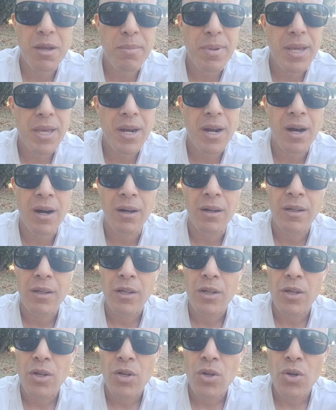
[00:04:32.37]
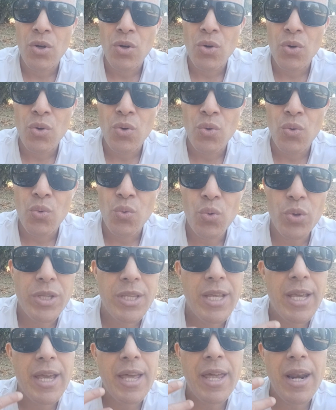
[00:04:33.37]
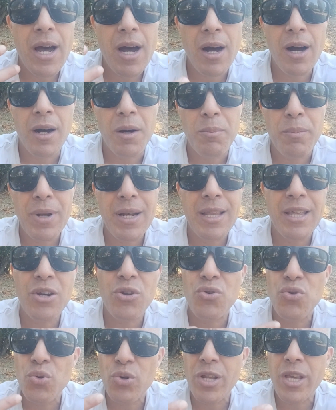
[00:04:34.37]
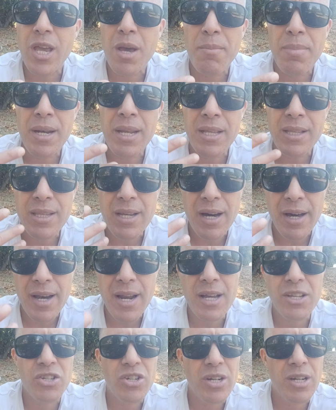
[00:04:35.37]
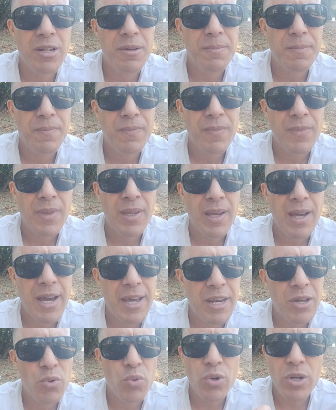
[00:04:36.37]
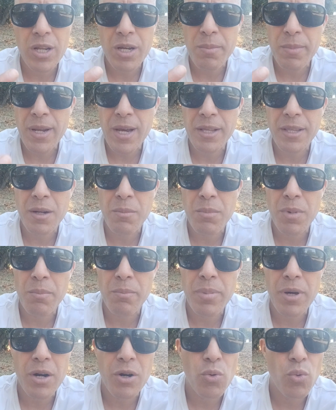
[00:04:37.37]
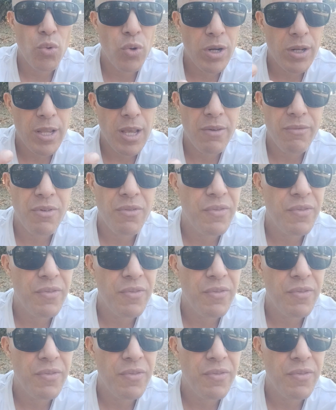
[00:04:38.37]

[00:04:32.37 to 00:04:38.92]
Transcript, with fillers: كبيره وديرها باللي رجوليه باللي انت راجل انا نقول لك من هذا المنبر وقلتها في